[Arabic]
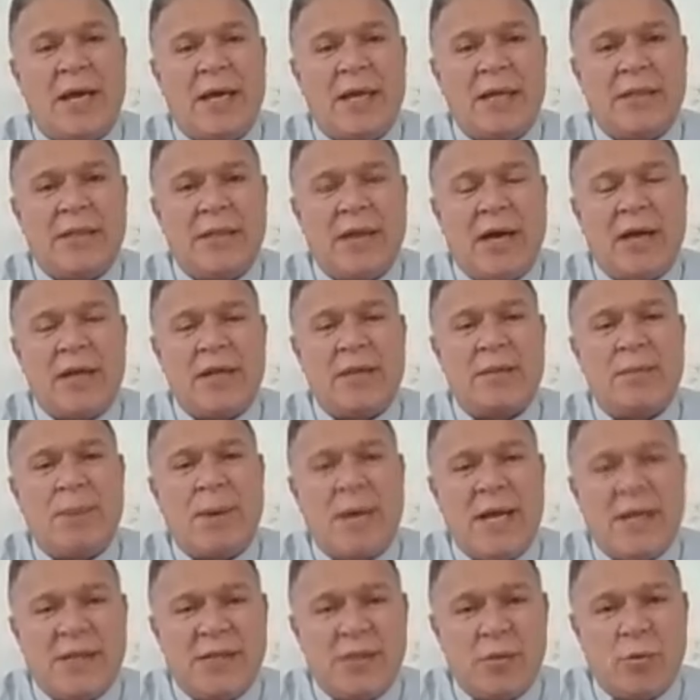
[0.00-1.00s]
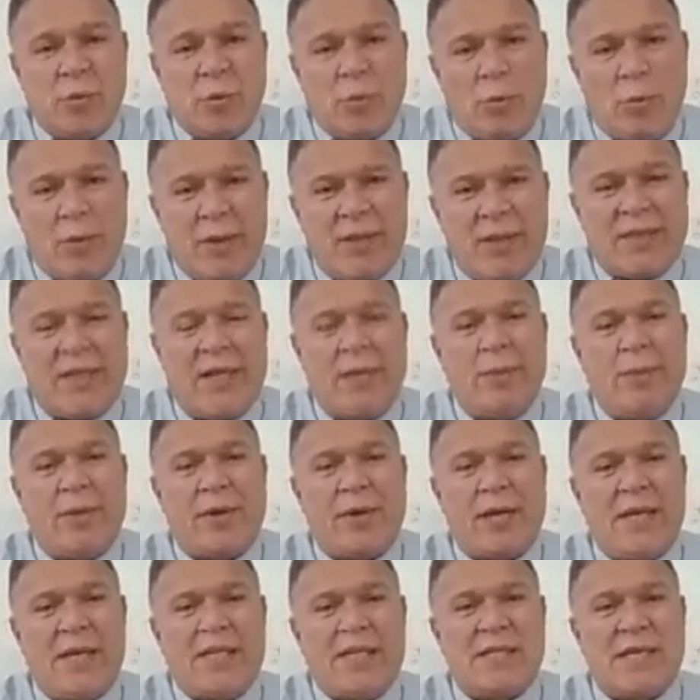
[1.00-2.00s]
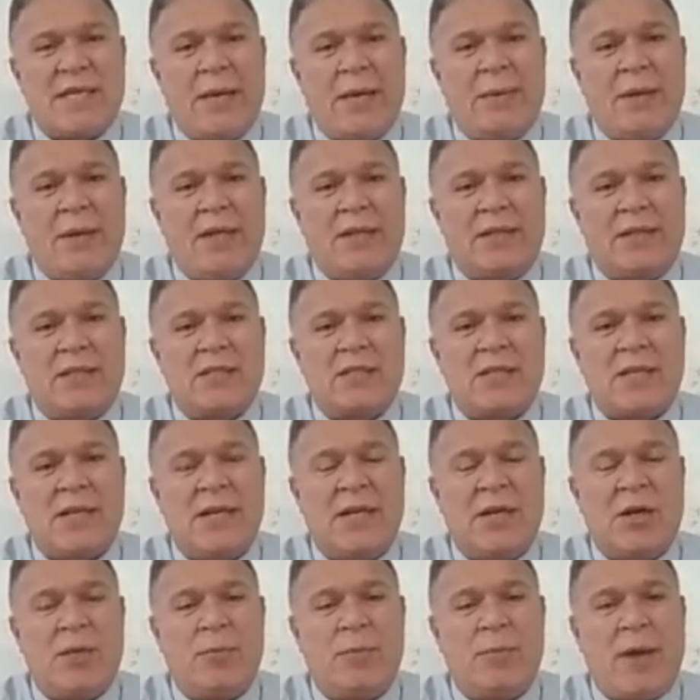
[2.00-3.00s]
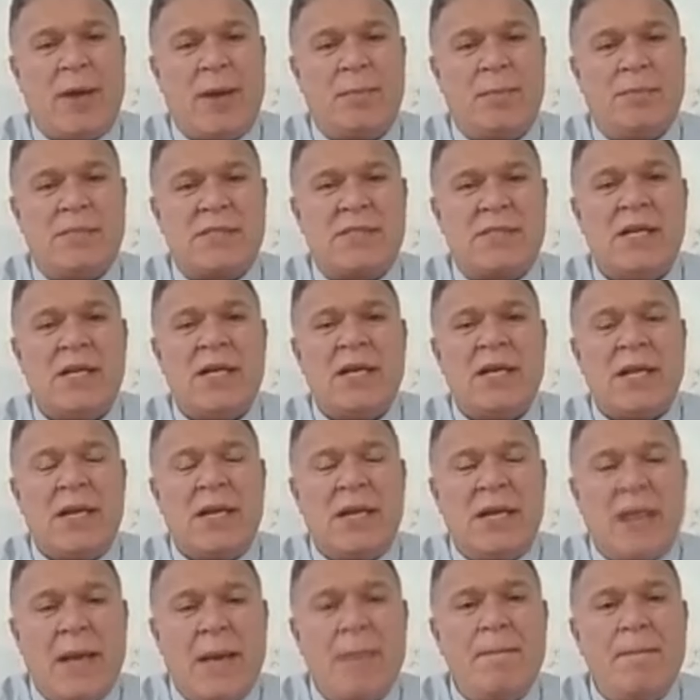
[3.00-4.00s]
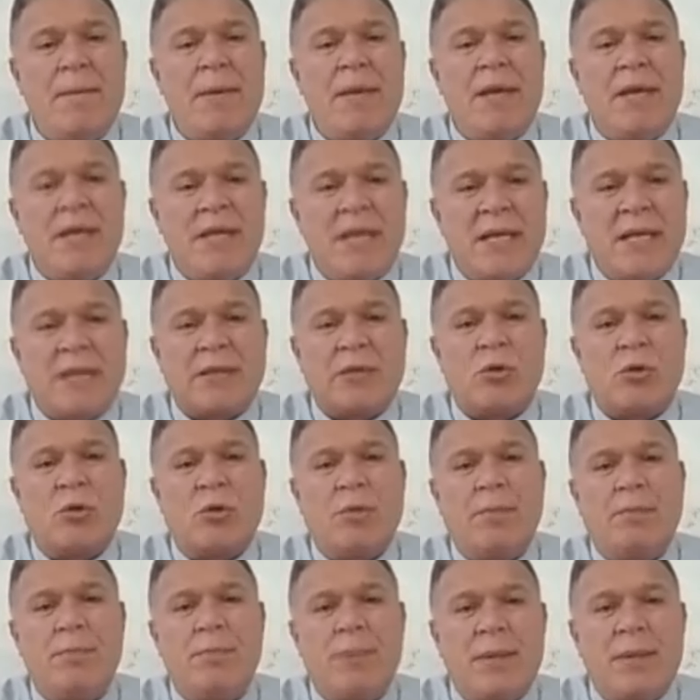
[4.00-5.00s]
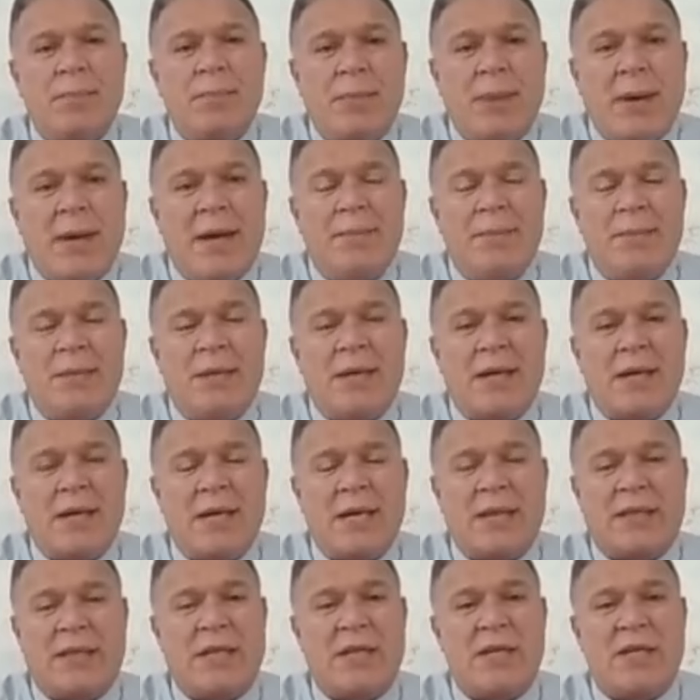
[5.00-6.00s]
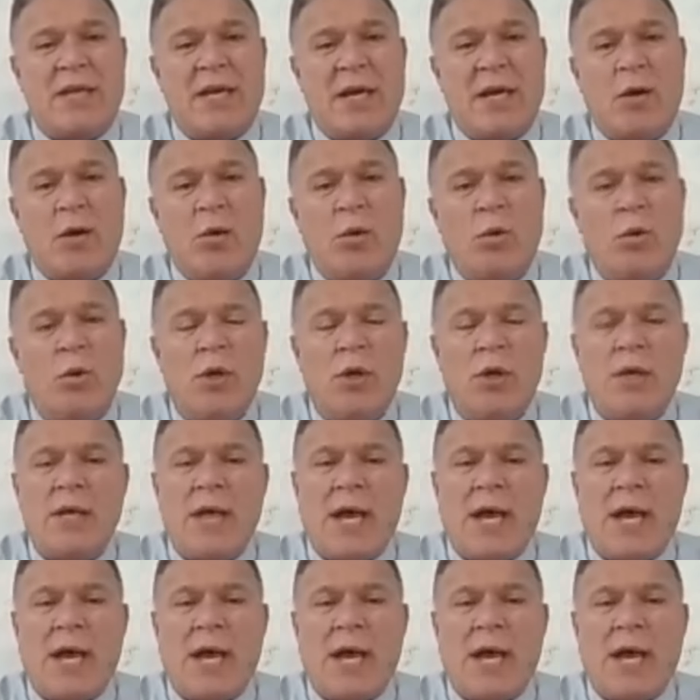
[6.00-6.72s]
اداره بايدن وممثله برئيسها بالاتصال يوم امس لم يطلب من من نتنياهو